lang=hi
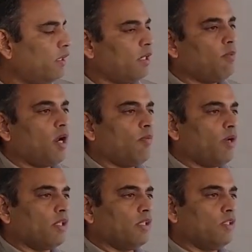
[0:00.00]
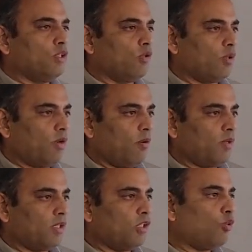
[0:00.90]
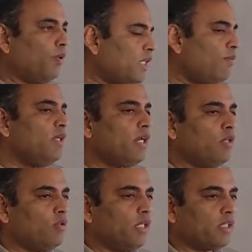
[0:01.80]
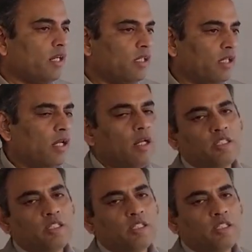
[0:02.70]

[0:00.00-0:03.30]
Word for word: के बराबर आता है जीरो के बराबर आता है तो बीटा हमने कैलकुलेट कर लिया